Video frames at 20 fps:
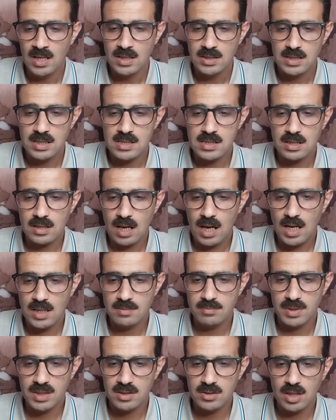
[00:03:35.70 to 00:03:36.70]
تصريحات
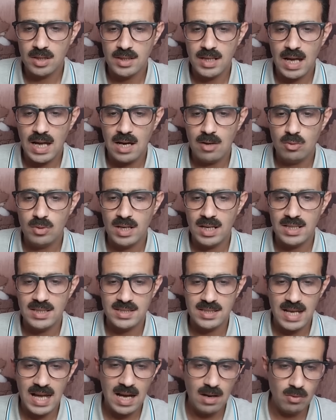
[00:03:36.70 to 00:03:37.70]
بريطانيا حول
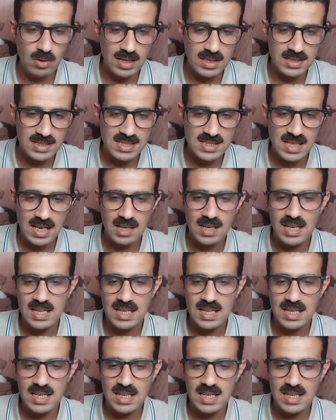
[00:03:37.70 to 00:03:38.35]
حول إرسال